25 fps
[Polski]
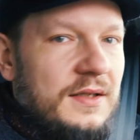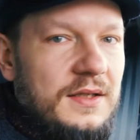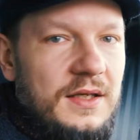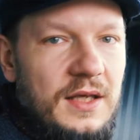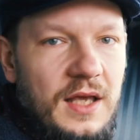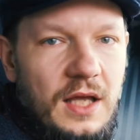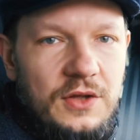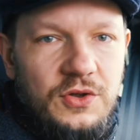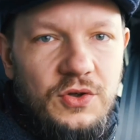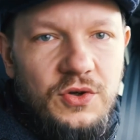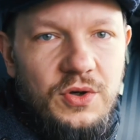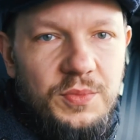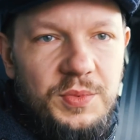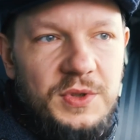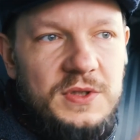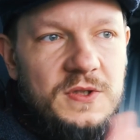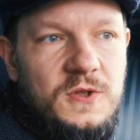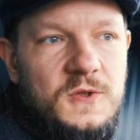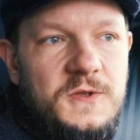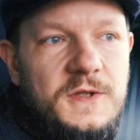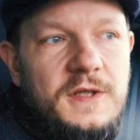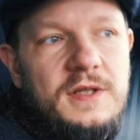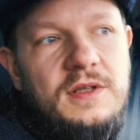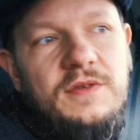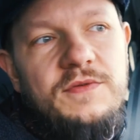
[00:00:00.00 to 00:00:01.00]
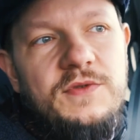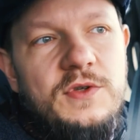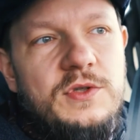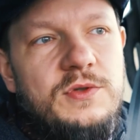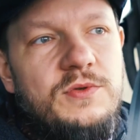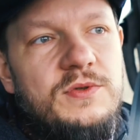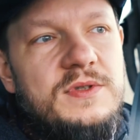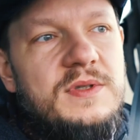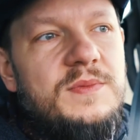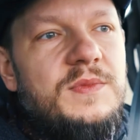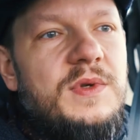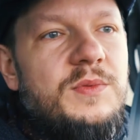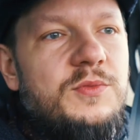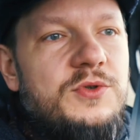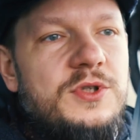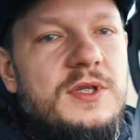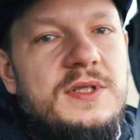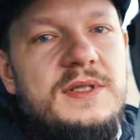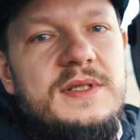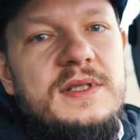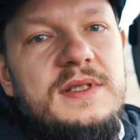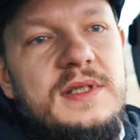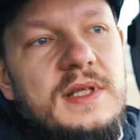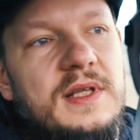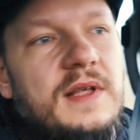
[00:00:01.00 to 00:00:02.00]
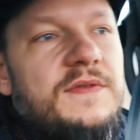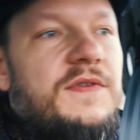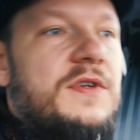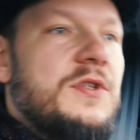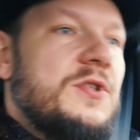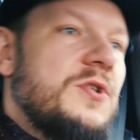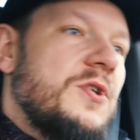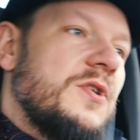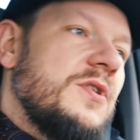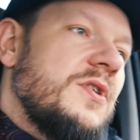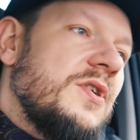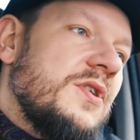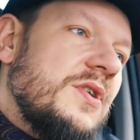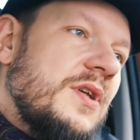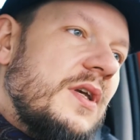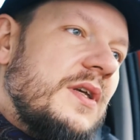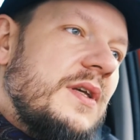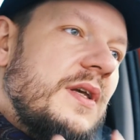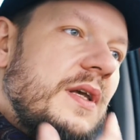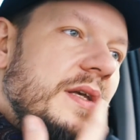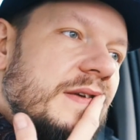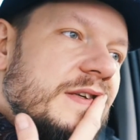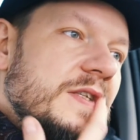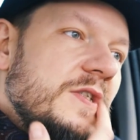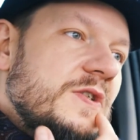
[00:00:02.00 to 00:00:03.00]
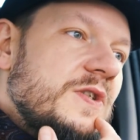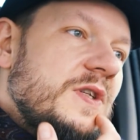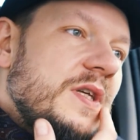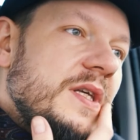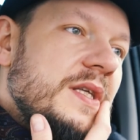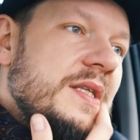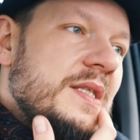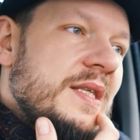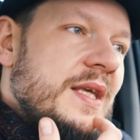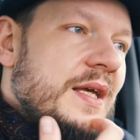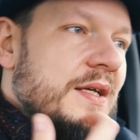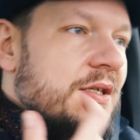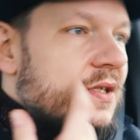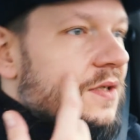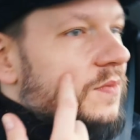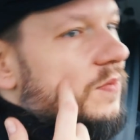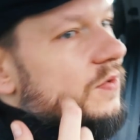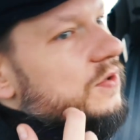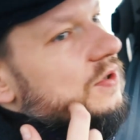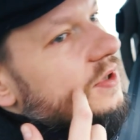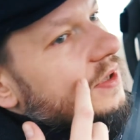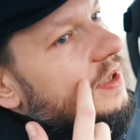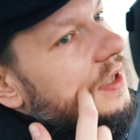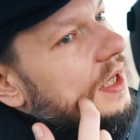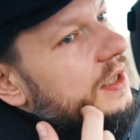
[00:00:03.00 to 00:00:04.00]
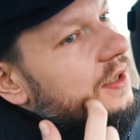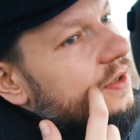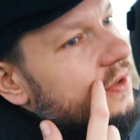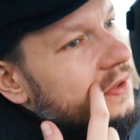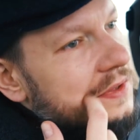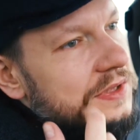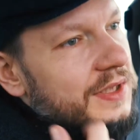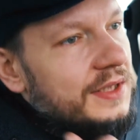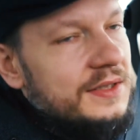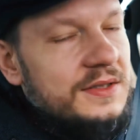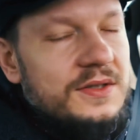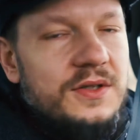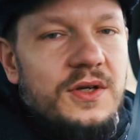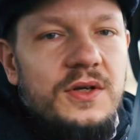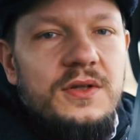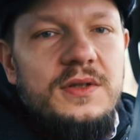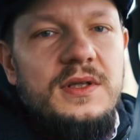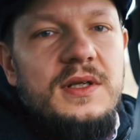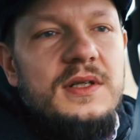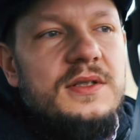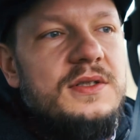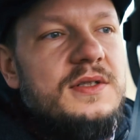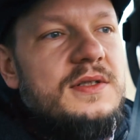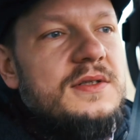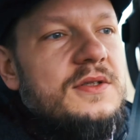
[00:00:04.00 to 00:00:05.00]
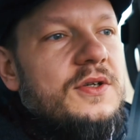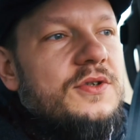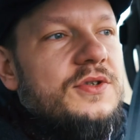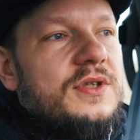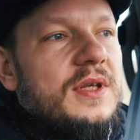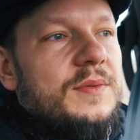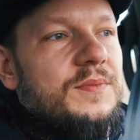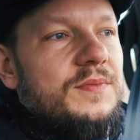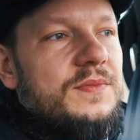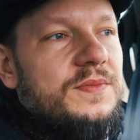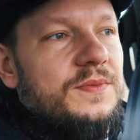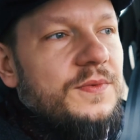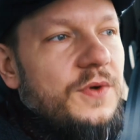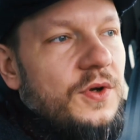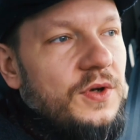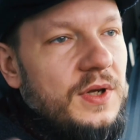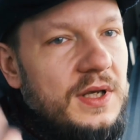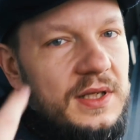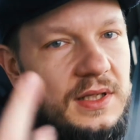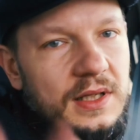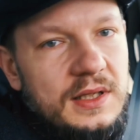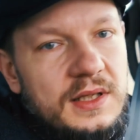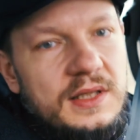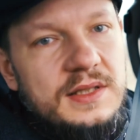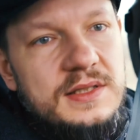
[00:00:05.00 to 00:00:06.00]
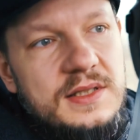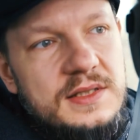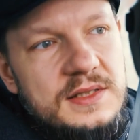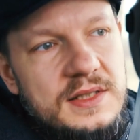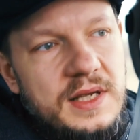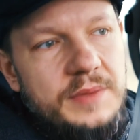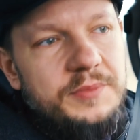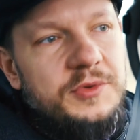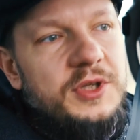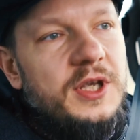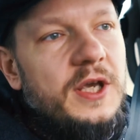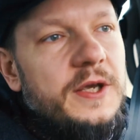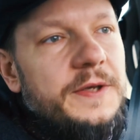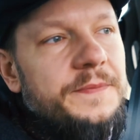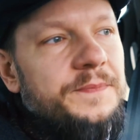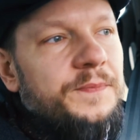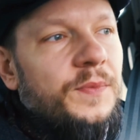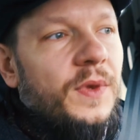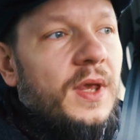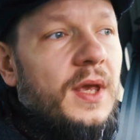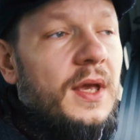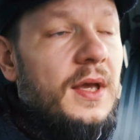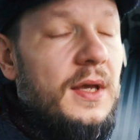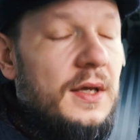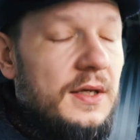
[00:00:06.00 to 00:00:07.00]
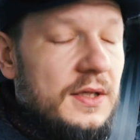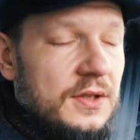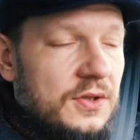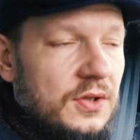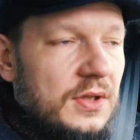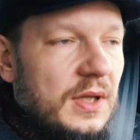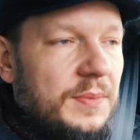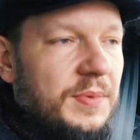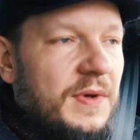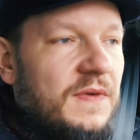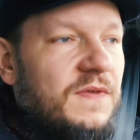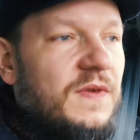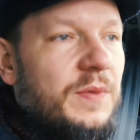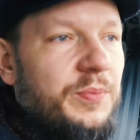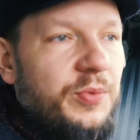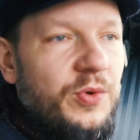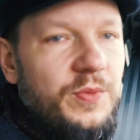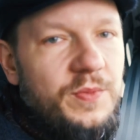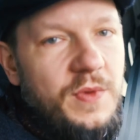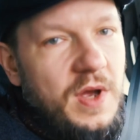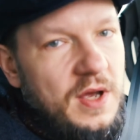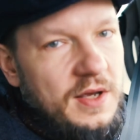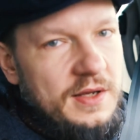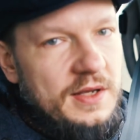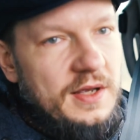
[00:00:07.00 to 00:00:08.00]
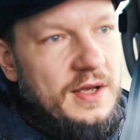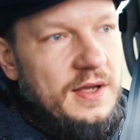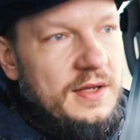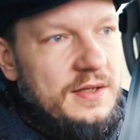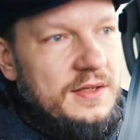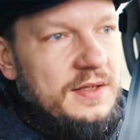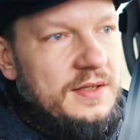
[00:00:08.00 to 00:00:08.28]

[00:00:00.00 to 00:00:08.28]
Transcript: I ja to robię codziennie, w związku z tym nie muszę się zastanawiać, czy dzisiaj jajecznica, czy może jajko sadzone, czy coś tam. Kolejna decyzja mniej. To naprawdę pomaga.